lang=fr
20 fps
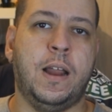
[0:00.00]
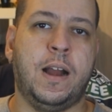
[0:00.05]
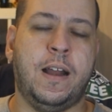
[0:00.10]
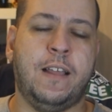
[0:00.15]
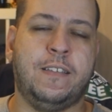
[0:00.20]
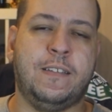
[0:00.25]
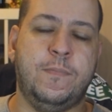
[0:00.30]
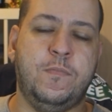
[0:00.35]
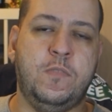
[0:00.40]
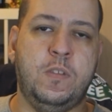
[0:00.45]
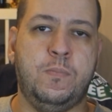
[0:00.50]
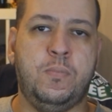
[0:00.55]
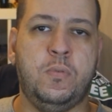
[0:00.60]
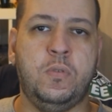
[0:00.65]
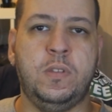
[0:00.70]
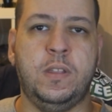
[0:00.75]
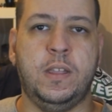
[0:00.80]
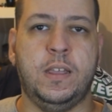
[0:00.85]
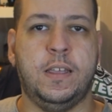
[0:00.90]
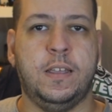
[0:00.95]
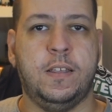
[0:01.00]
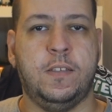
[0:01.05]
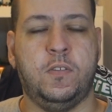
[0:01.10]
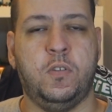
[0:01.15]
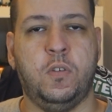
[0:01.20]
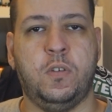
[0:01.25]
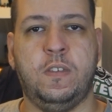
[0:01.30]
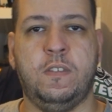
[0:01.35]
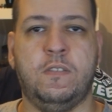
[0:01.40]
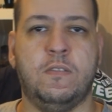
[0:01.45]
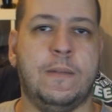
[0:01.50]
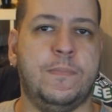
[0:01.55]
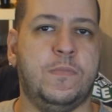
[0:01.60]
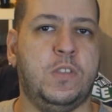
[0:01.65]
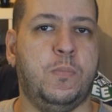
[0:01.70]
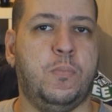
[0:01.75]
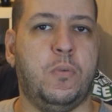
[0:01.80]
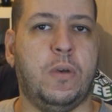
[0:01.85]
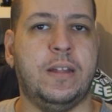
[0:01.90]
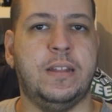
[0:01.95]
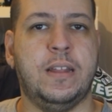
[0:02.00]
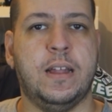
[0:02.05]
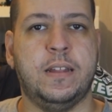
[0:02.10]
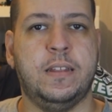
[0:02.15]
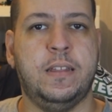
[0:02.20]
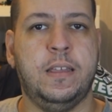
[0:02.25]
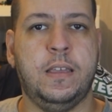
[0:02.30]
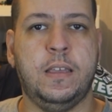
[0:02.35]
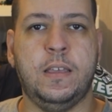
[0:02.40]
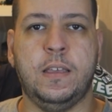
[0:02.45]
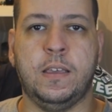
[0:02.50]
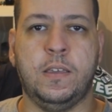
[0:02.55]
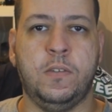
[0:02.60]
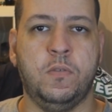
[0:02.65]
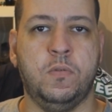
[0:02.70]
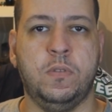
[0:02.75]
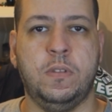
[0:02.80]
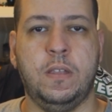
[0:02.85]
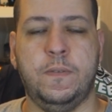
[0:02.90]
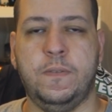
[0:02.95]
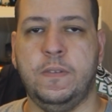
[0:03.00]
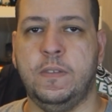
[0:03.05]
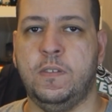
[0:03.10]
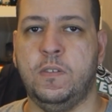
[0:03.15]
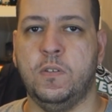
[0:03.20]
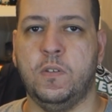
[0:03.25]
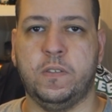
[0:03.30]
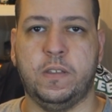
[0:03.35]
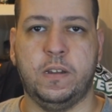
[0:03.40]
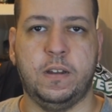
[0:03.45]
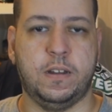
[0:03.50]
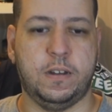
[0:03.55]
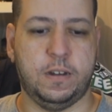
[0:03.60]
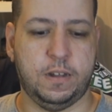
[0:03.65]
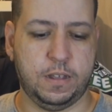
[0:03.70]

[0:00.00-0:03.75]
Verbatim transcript: la classe un petit peu des ceux qui sont un petit peu attardés et qui ont une déficience,